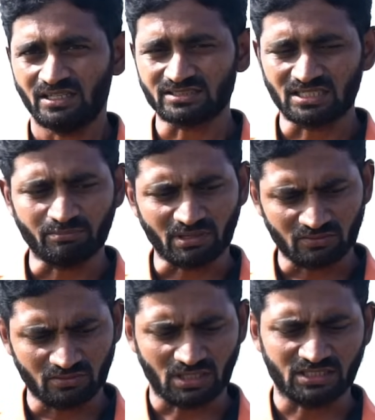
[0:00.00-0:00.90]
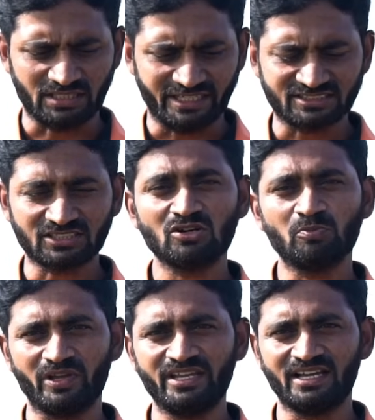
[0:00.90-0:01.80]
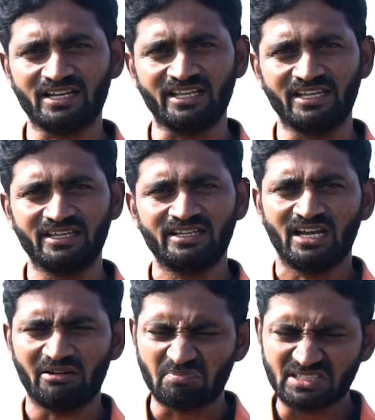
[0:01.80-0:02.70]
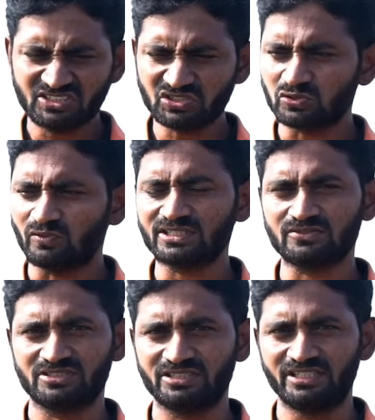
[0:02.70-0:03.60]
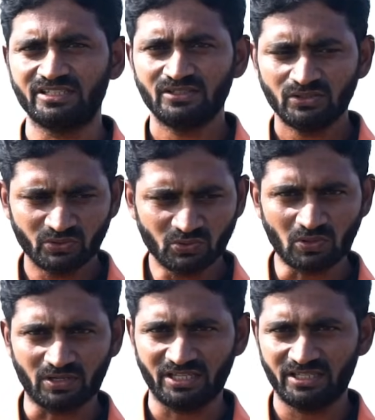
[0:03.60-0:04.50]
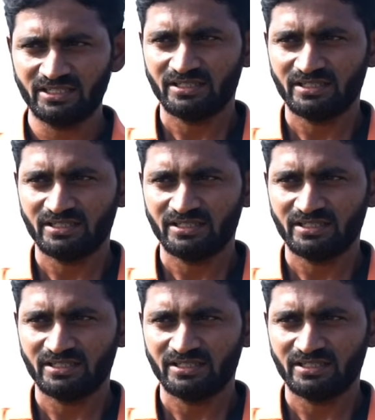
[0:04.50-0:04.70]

అసలు మనం అసలు ఎసట్లో పోయింగానే మంచి సువాసన వచ్చింది ఇంకోటి